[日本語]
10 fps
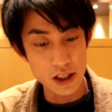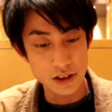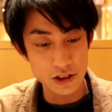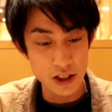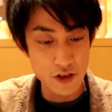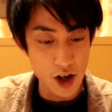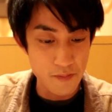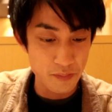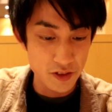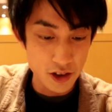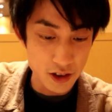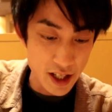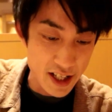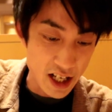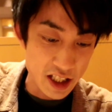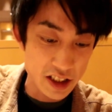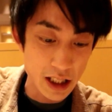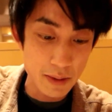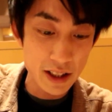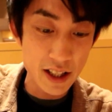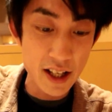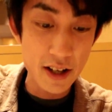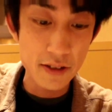じゃあ次はこれ焼きサバだ